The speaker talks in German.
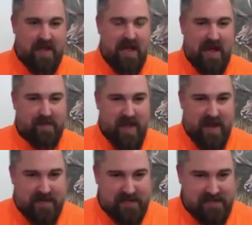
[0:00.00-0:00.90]
Am Ende
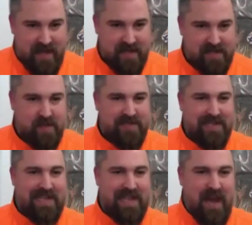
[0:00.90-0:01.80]
des Tages sollte
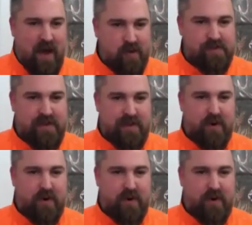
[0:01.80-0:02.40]
jeder Ausbilder bei